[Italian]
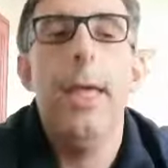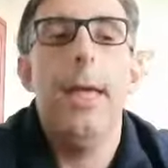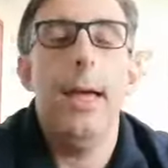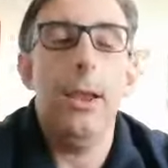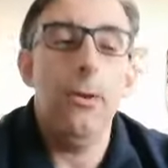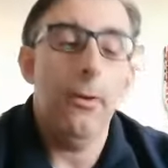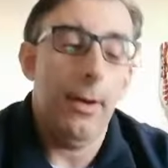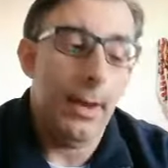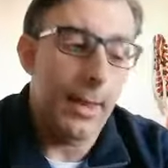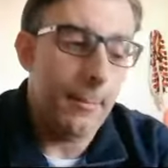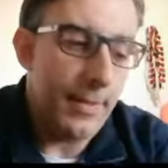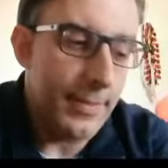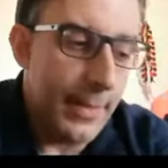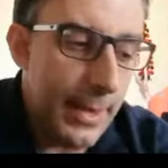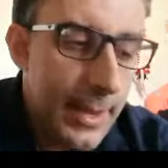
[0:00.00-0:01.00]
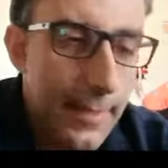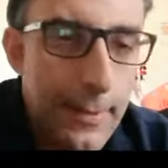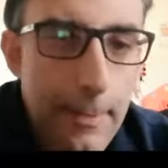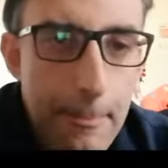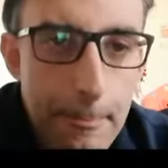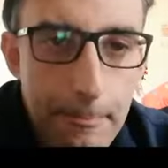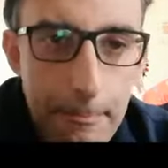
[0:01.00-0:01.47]
Allora, la battaglia
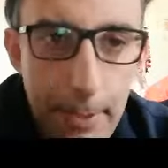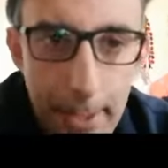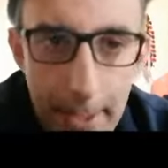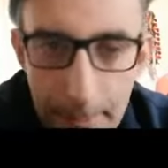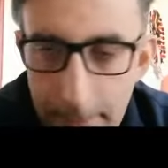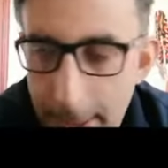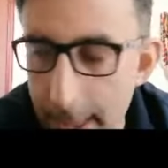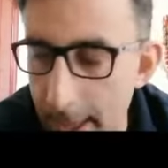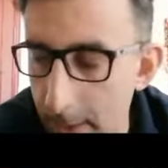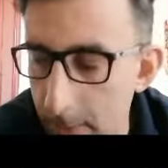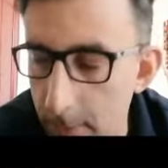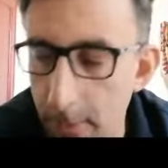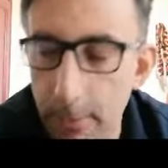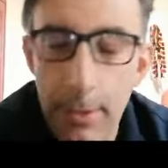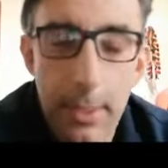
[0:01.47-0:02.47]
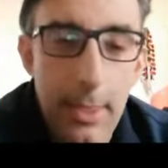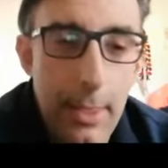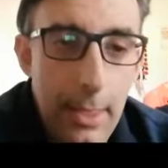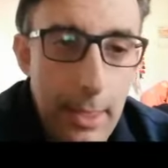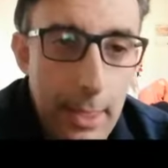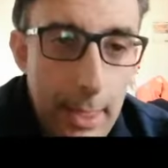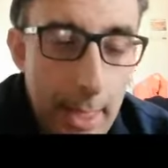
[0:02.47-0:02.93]
di Parabiavo
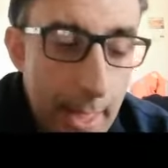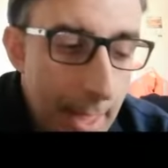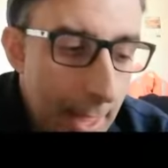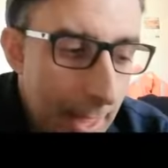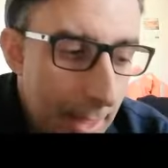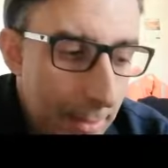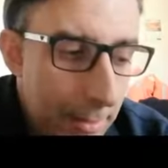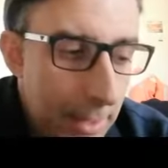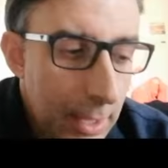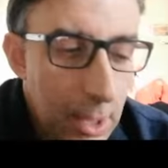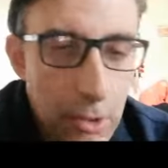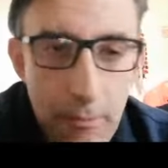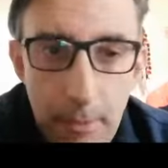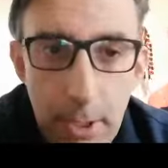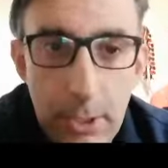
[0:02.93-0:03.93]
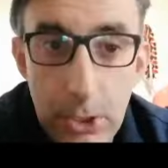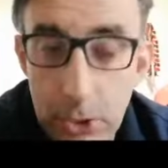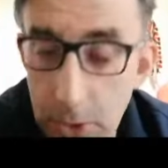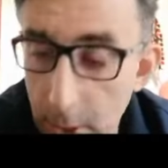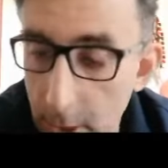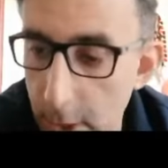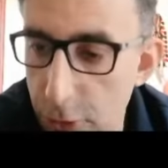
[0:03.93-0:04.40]
ha dei risvolti
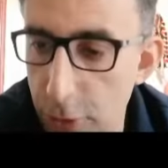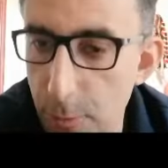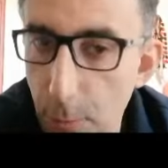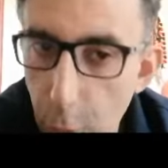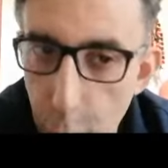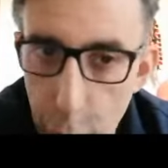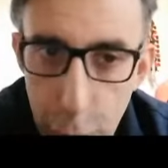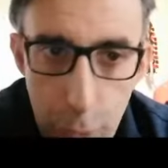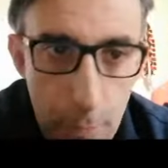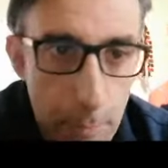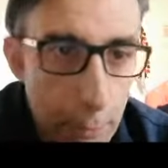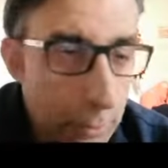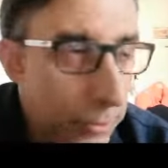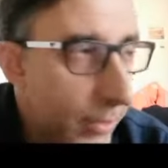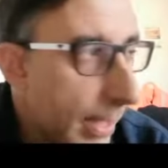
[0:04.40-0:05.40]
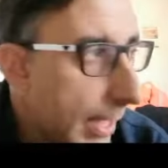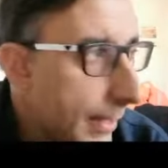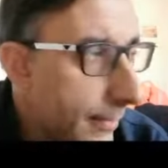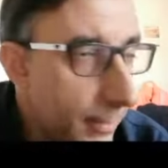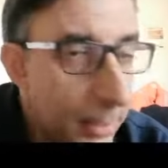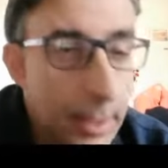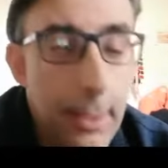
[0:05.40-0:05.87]
storici molto
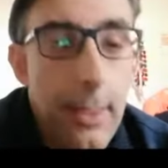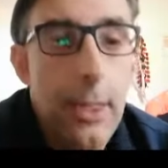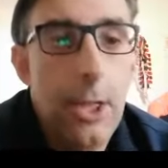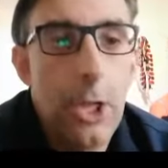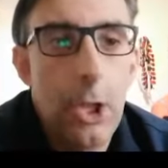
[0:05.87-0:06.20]
importanti,